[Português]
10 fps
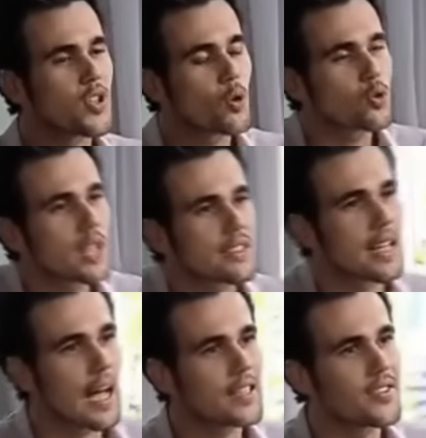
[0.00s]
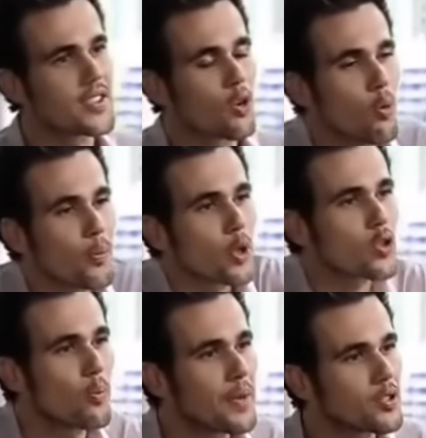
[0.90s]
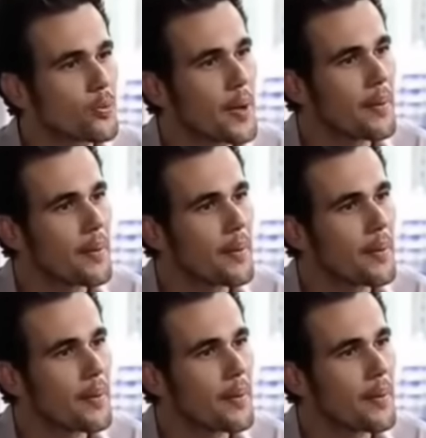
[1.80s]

Você conta detalhes, Cintia. Comprou as roupinhas do